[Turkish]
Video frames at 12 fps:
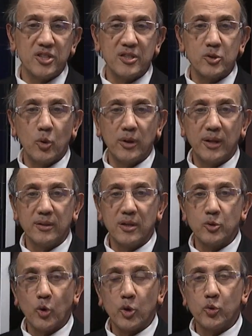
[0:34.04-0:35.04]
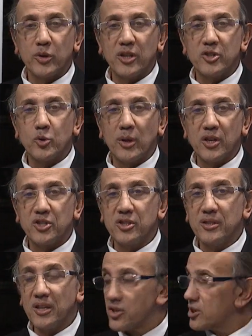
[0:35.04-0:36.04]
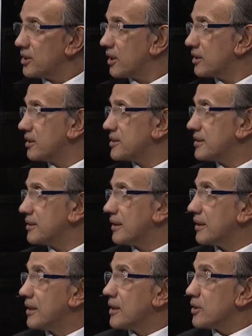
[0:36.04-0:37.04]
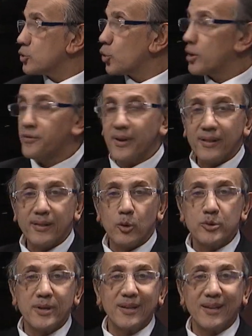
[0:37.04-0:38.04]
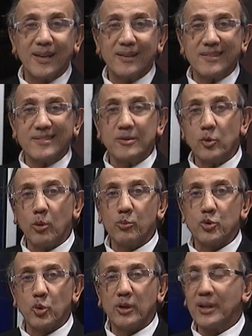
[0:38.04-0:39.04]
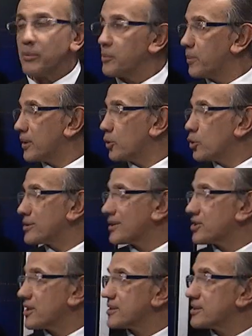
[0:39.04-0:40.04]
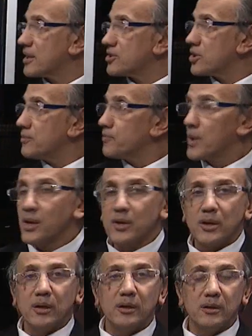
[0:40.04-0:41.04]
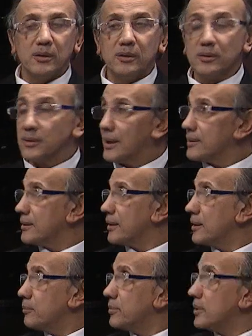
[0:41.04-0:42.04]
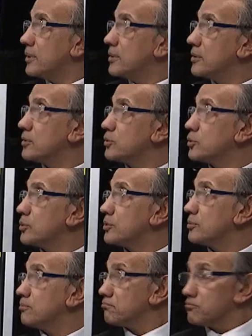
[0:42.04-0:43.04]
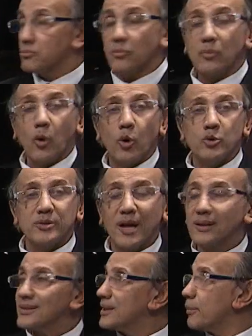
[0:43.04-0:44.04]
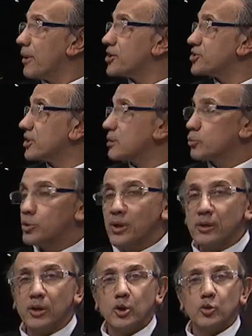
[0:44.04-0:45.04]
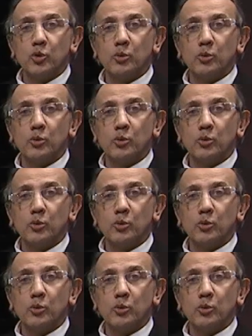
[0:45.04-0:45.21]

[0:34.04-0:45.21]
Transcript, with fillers: tüketicisi olan, soya tüketicisi olan Çin'de yaşanan krizin soya fiyatları üzerindeki etkisi ne olmuş ona da bir göz atacağız kısaca. E, de, diyelim e, ons altında başlayalım güne.